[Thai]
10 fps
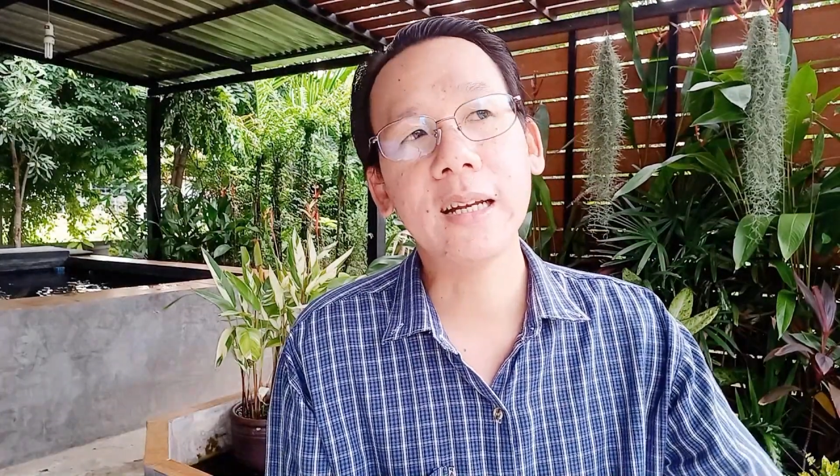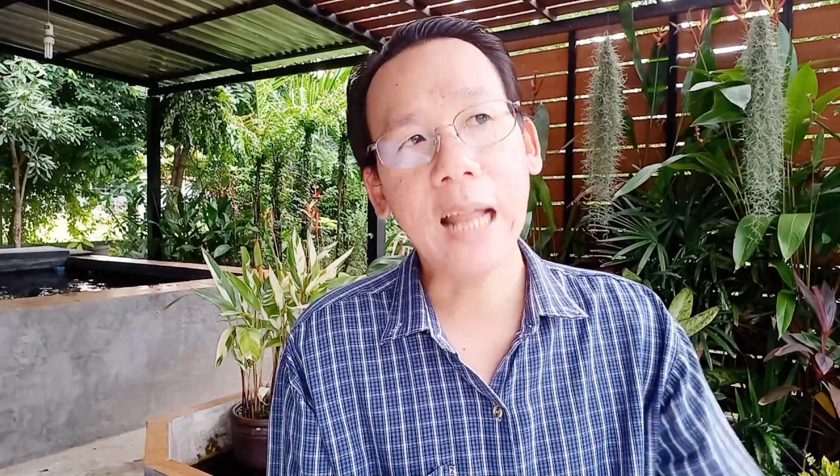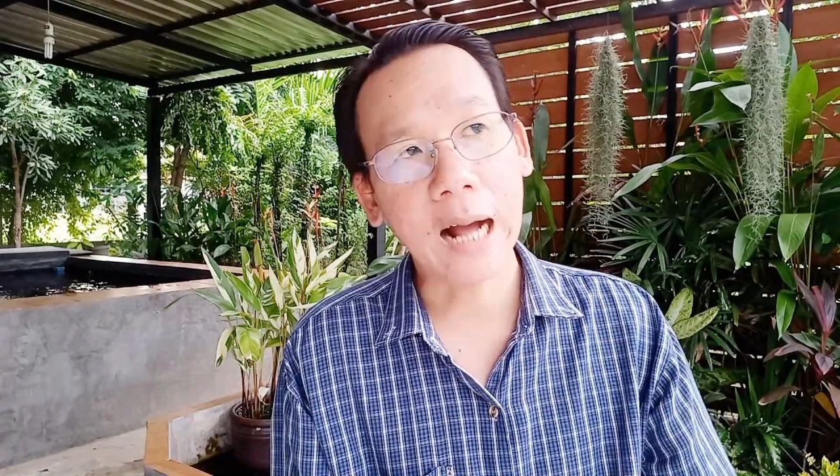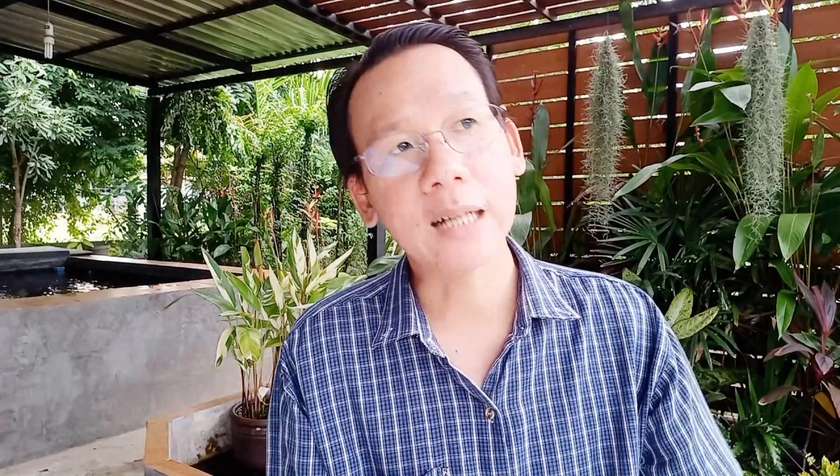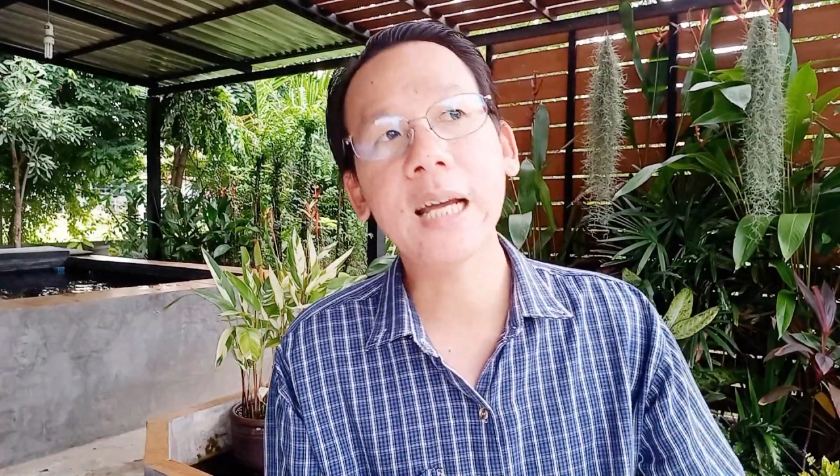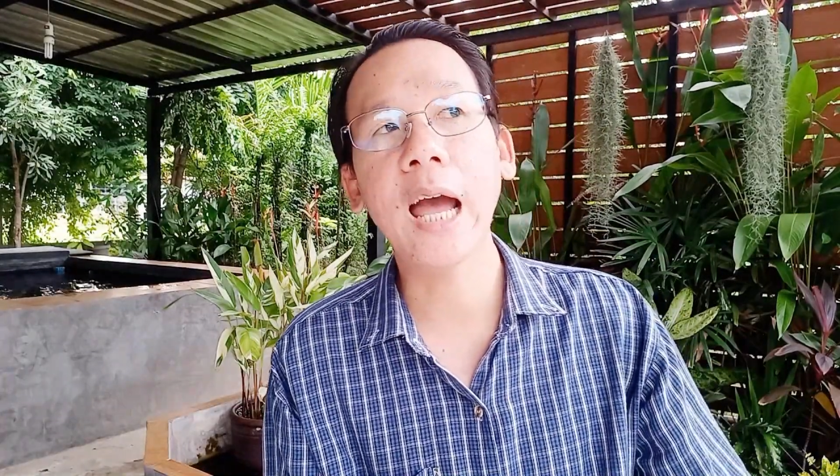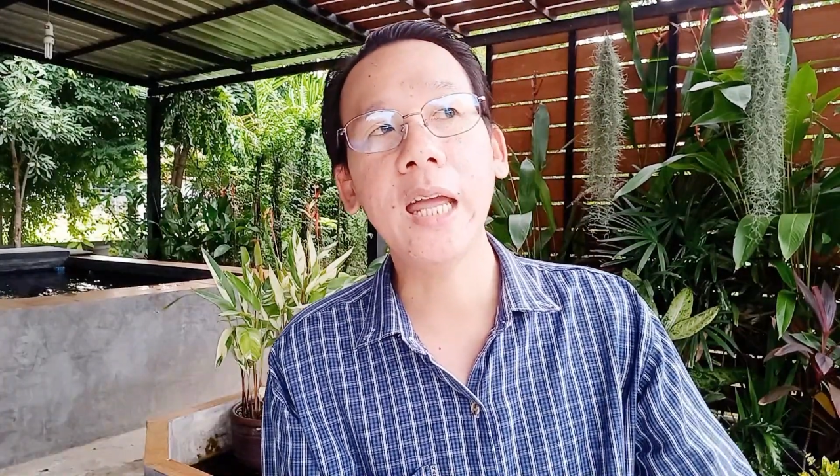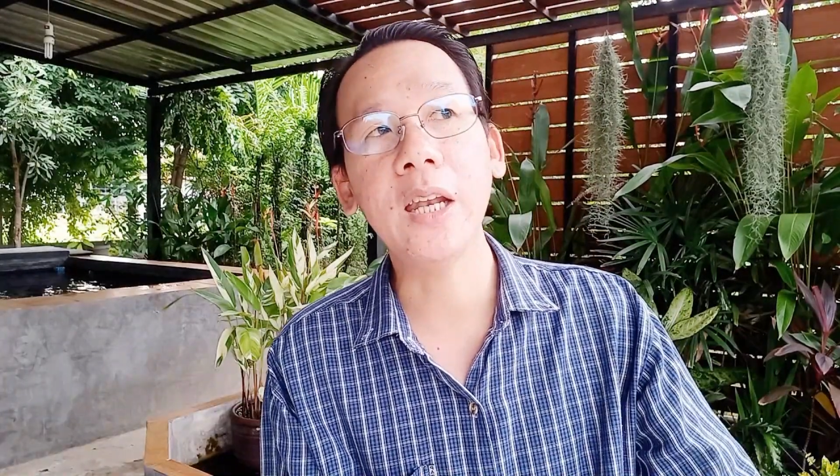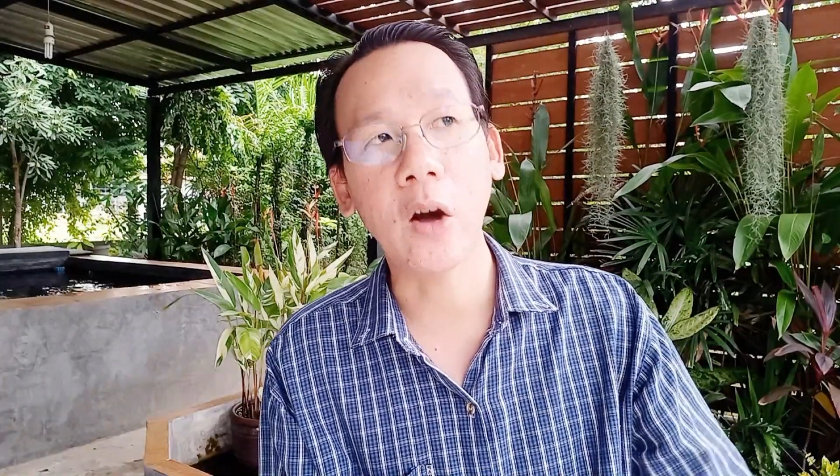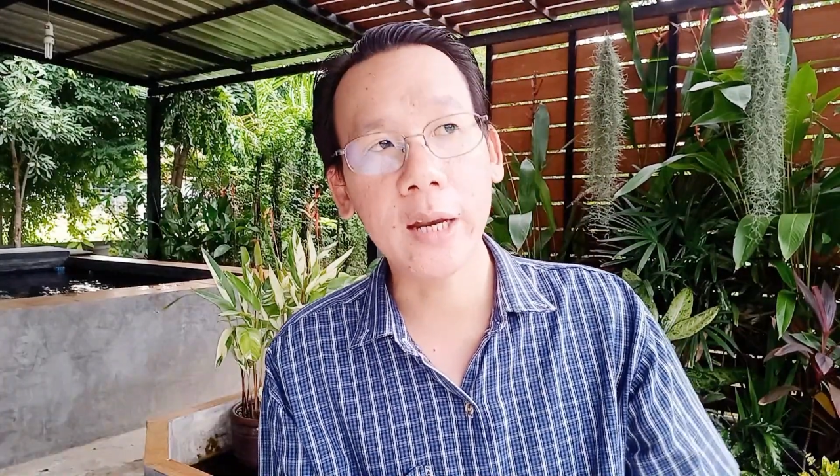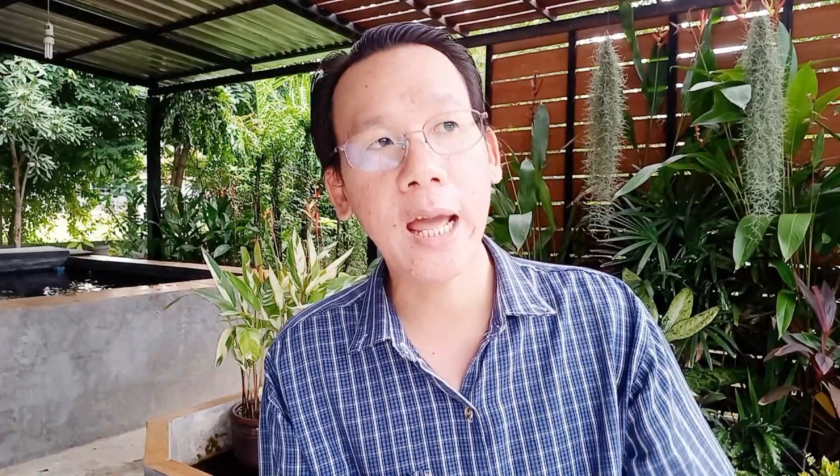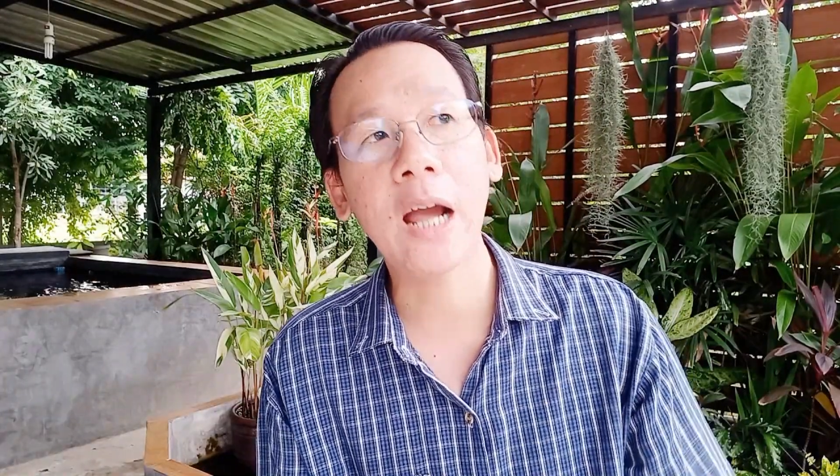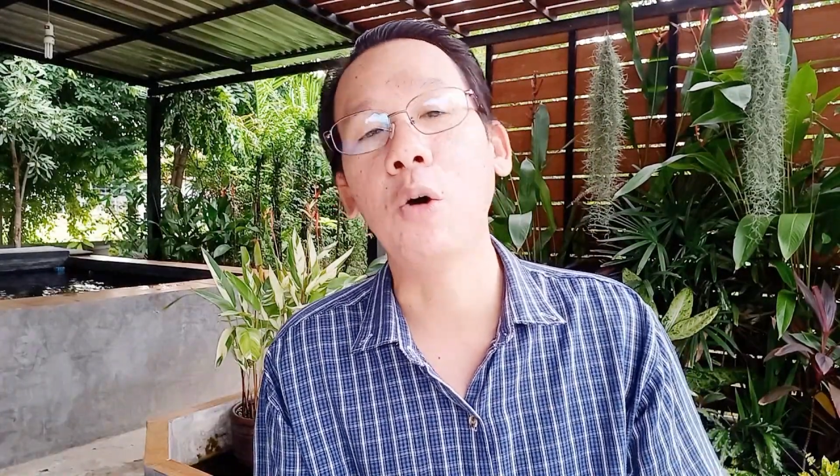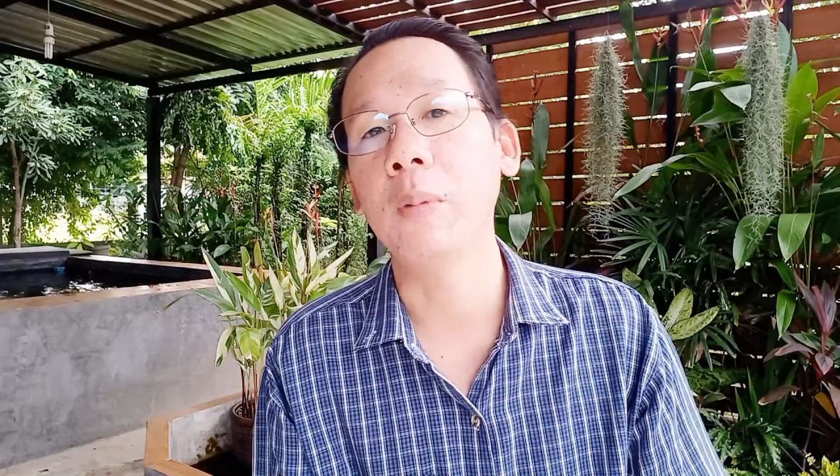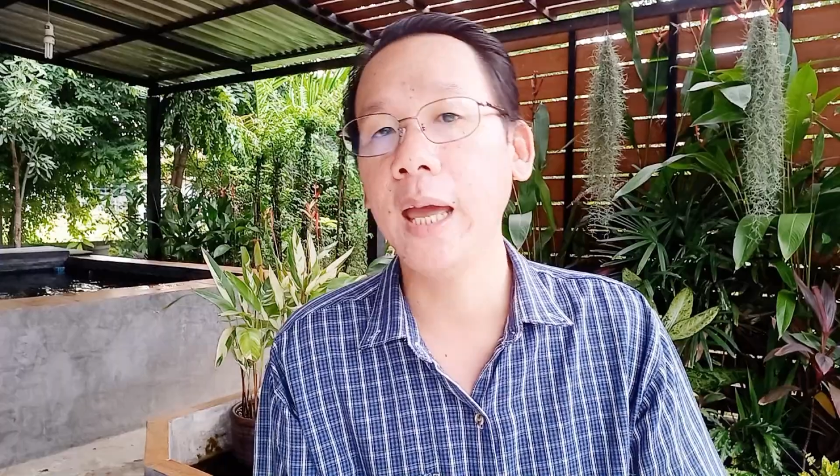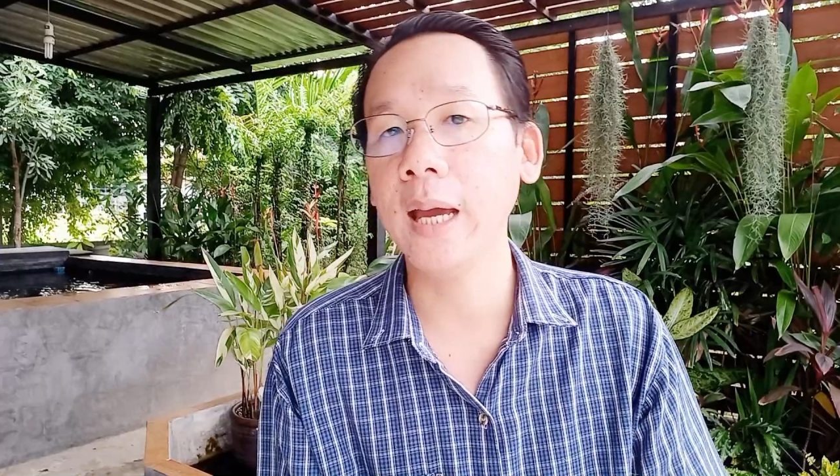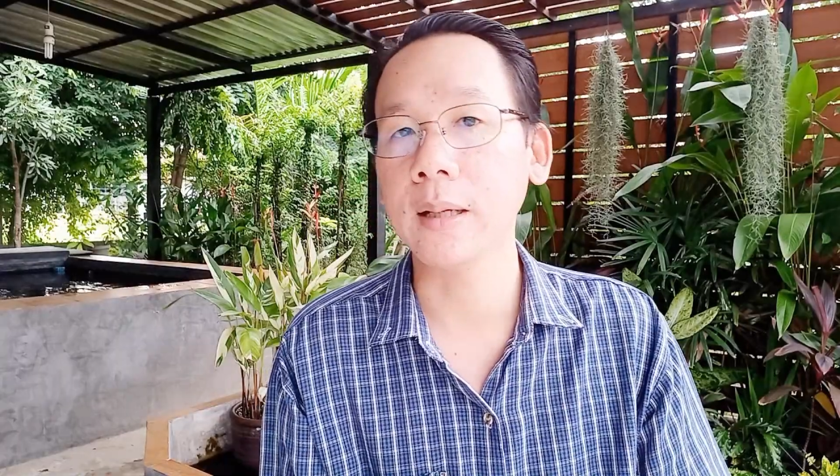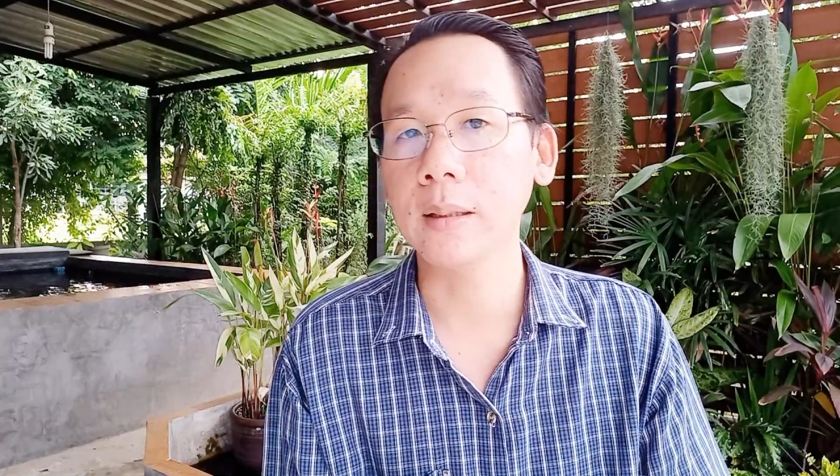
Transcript: หลังใช้หนอนแดงอบแห้ง